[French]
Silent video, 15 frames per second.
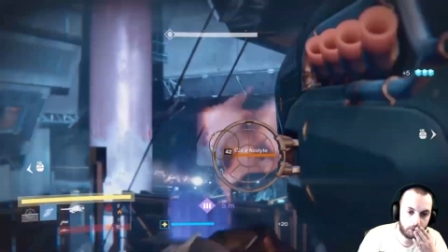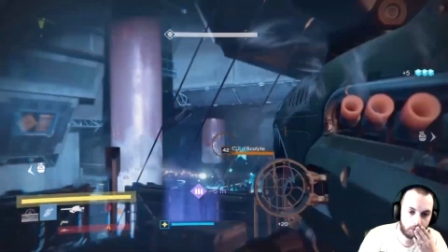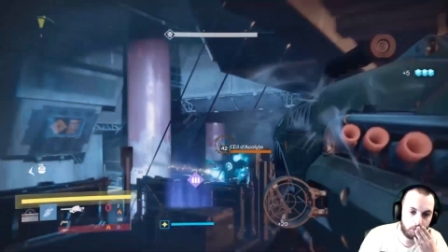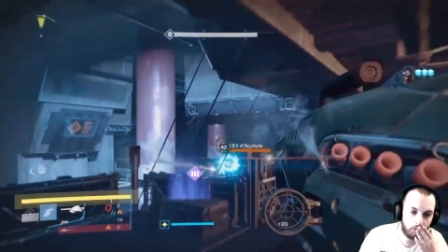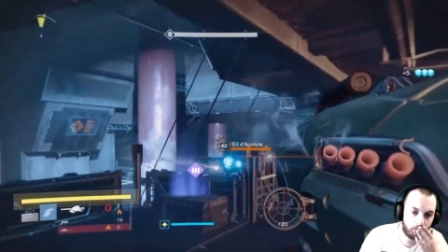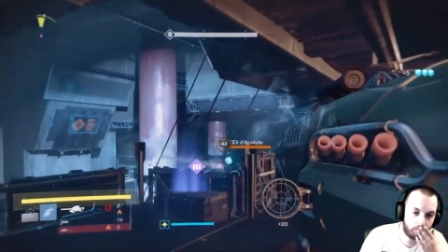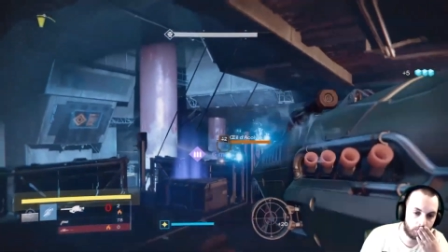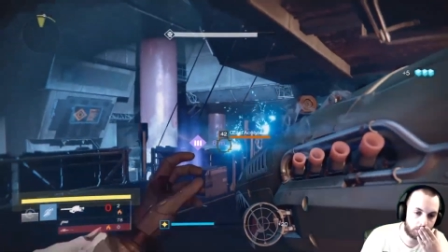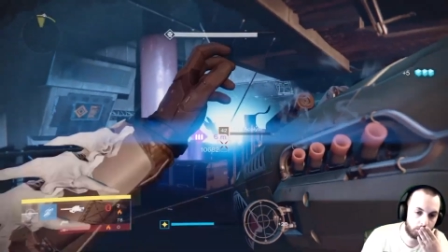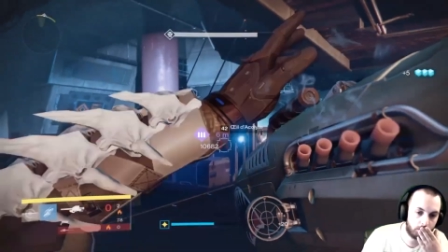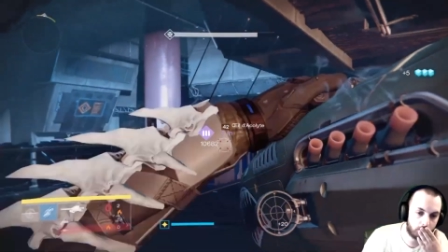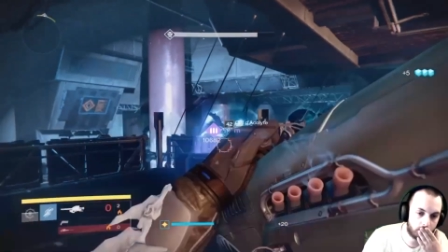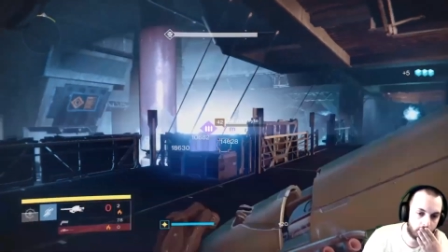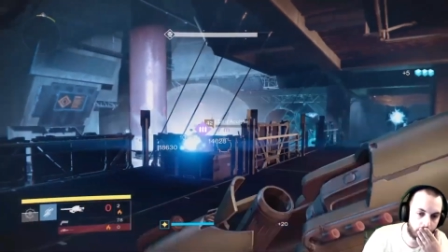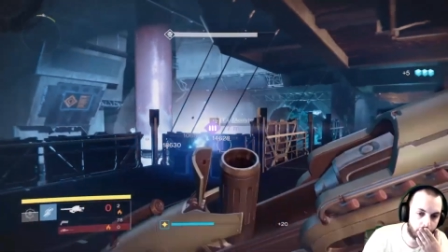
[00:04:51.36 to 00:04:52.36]
un petit truc,
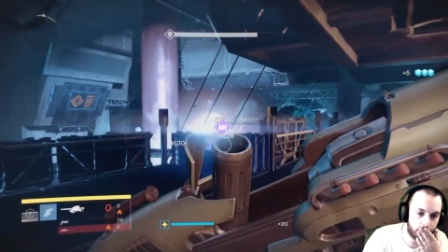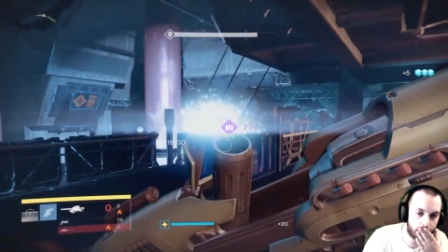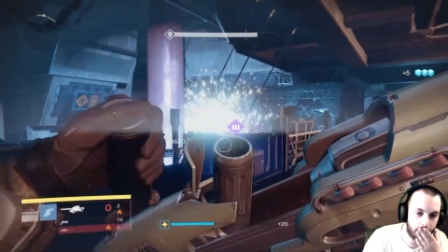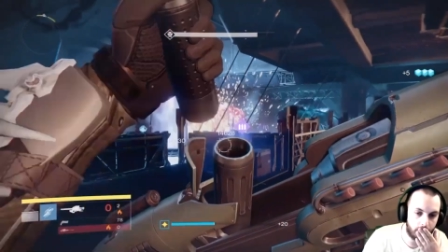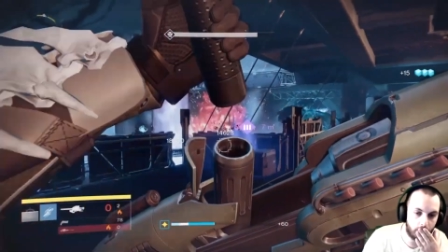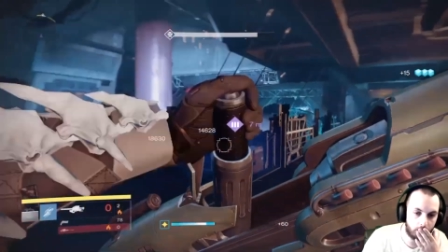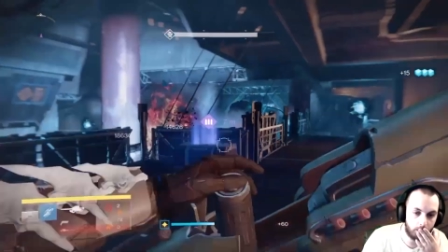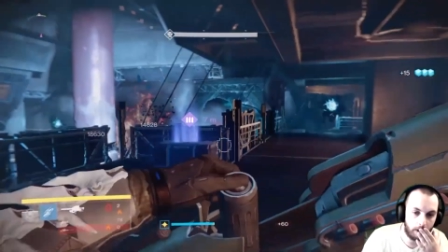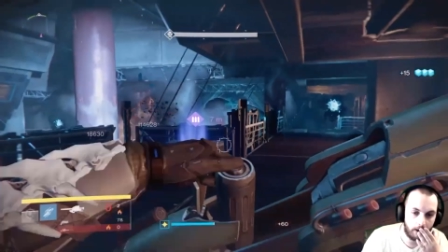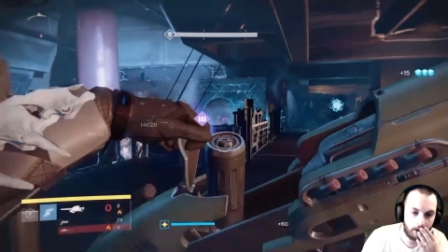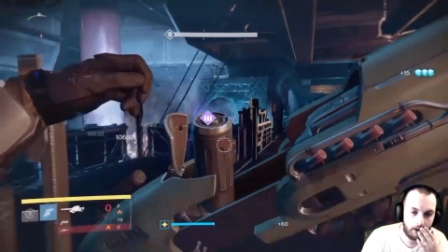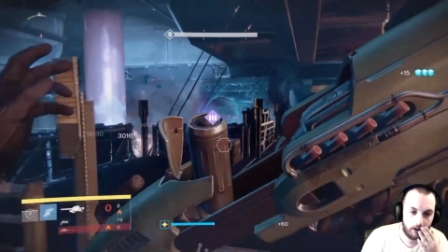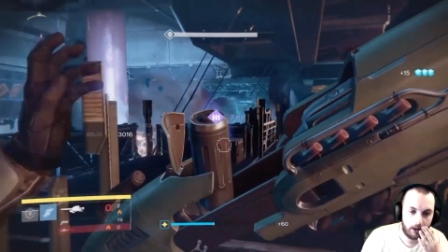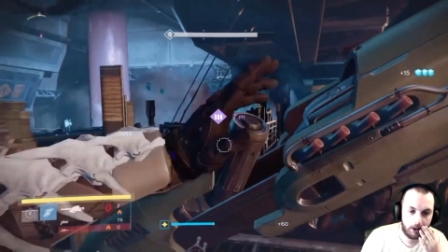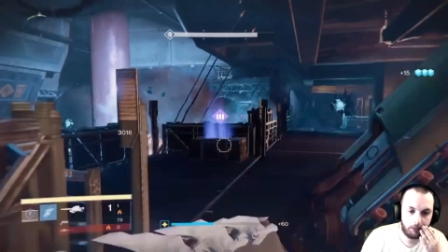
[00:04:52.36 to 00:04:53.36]
franchement, c'était juste énorme.
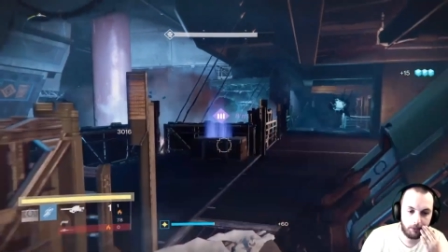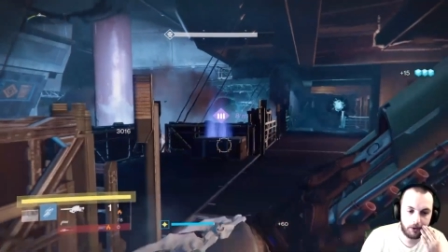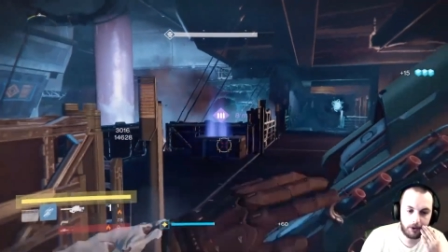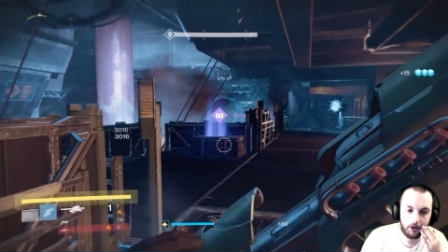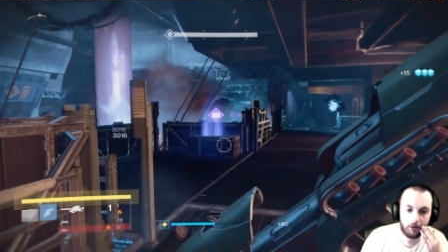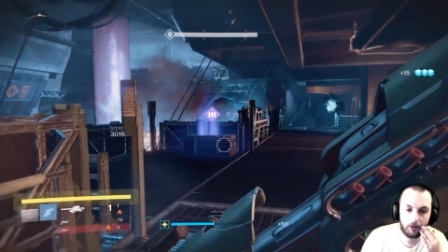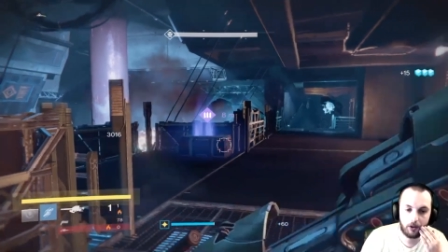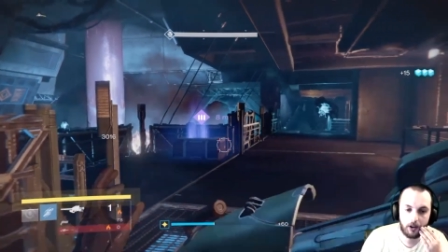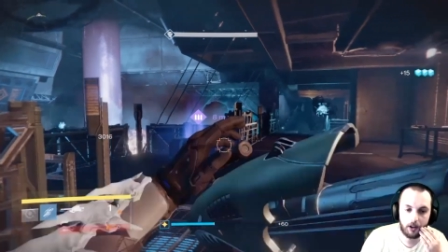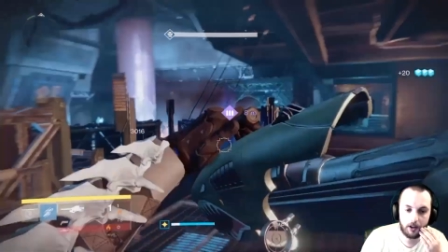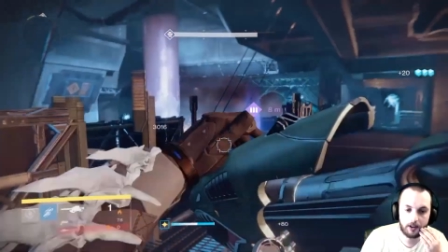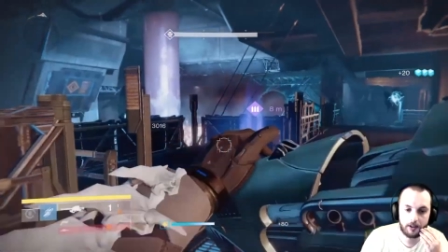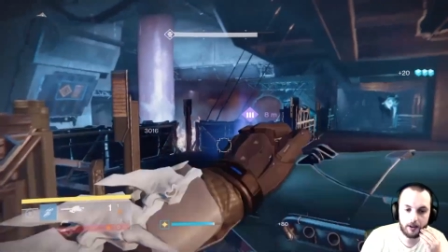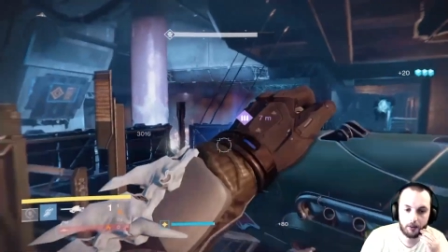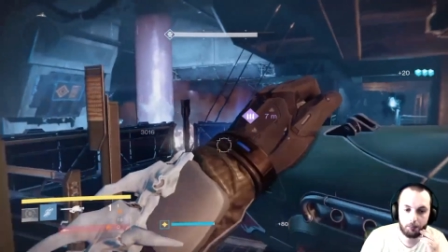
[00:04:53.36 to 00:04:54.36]
je vais jeter une grenade
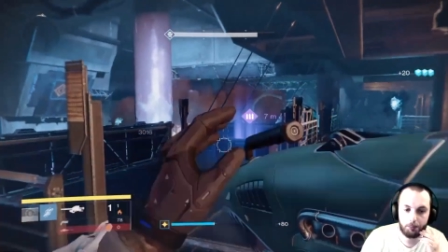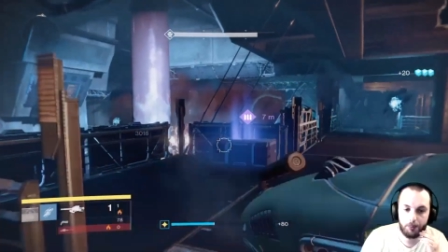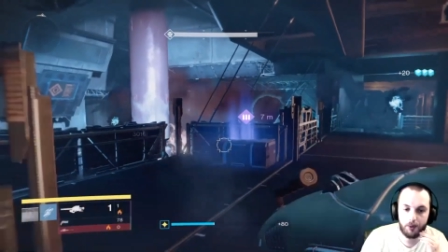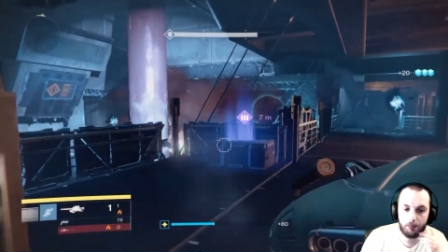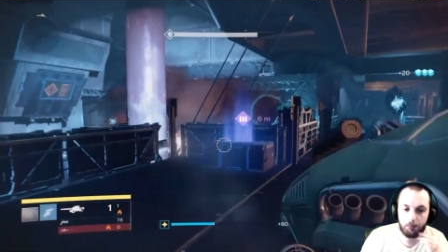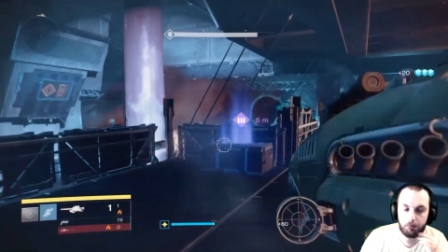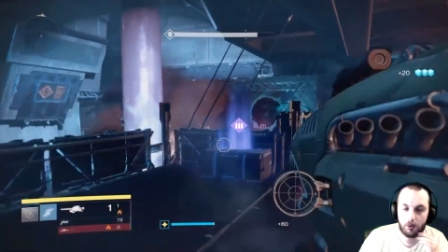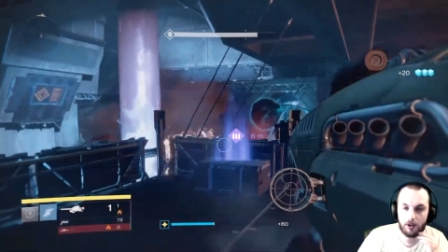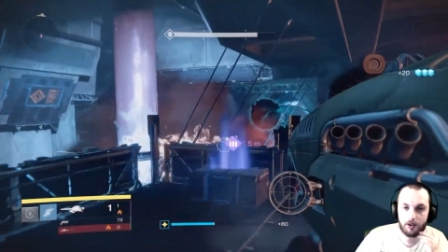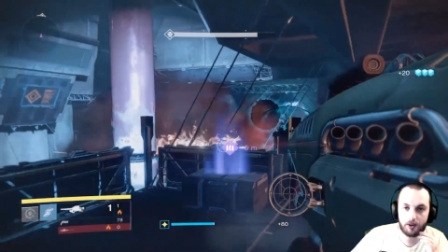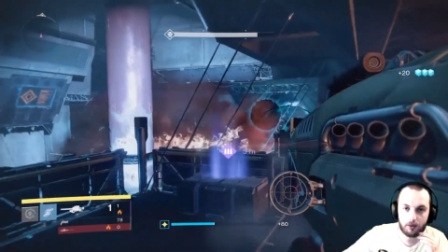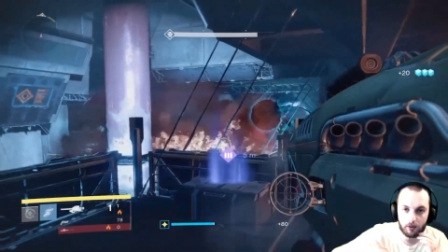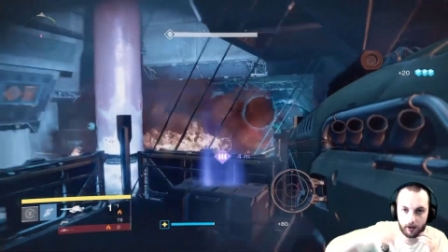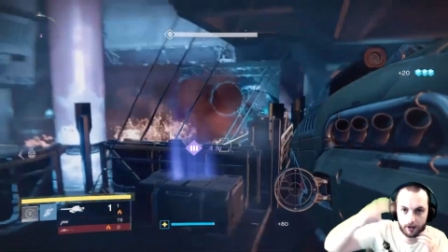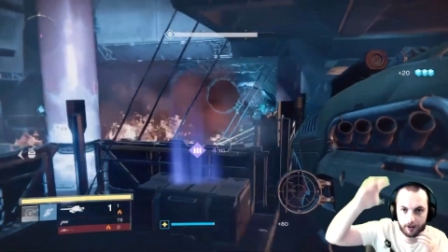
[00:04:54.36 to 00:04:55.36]
laser pile poil
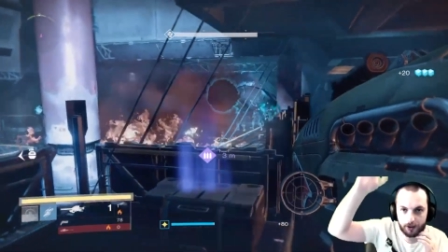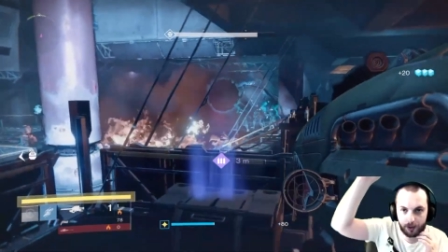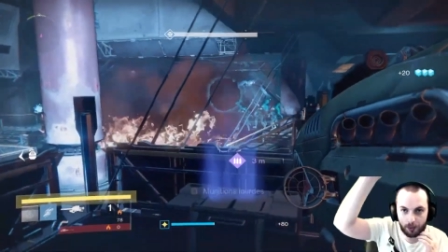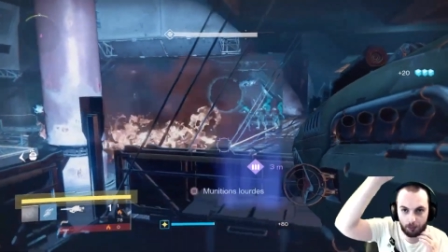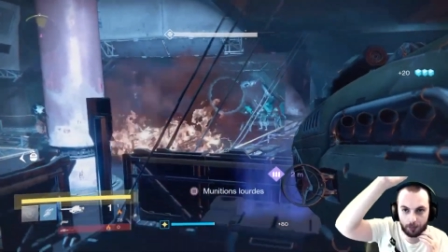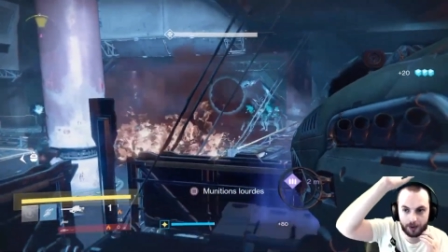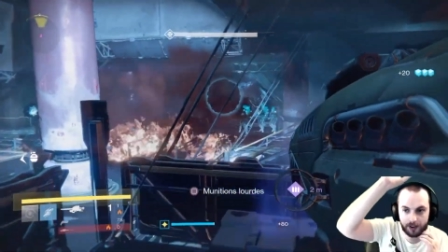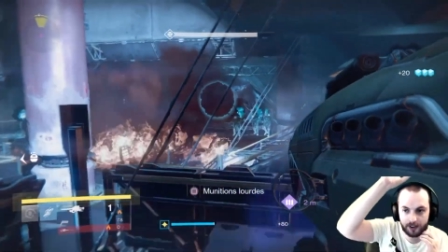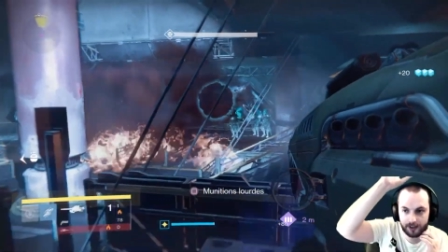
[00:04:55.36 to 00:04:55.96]
sur la tête d'une